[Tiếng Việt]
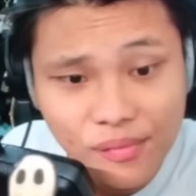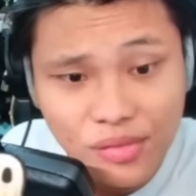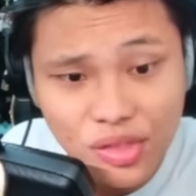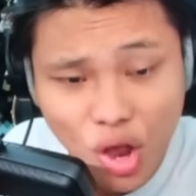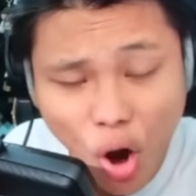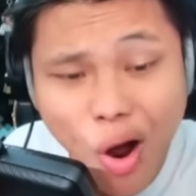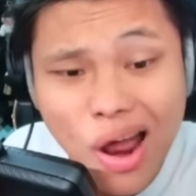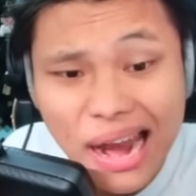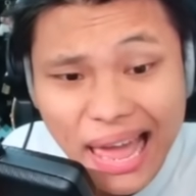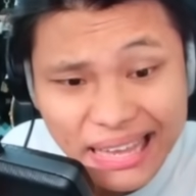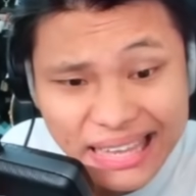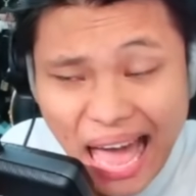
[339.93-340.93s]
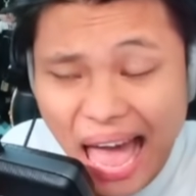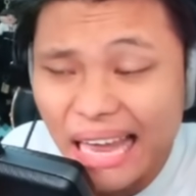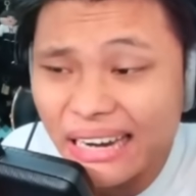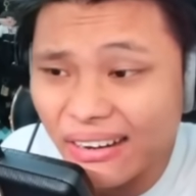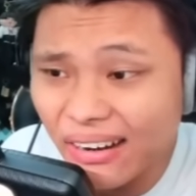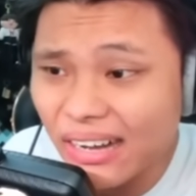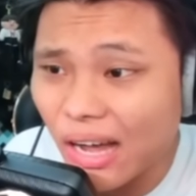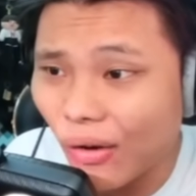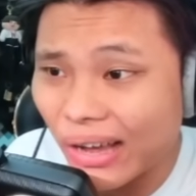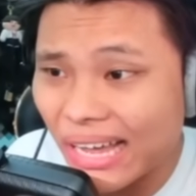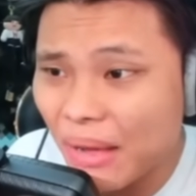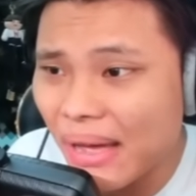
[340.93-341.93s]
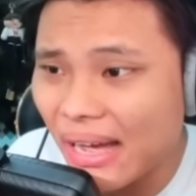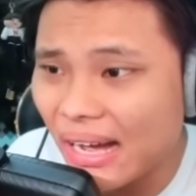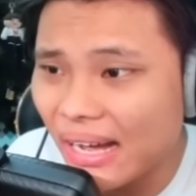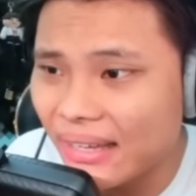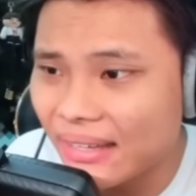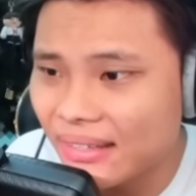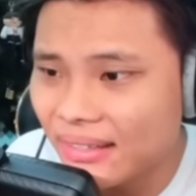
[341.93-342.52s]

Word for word: Nó lại chạy nữa rồi các bạn ơi.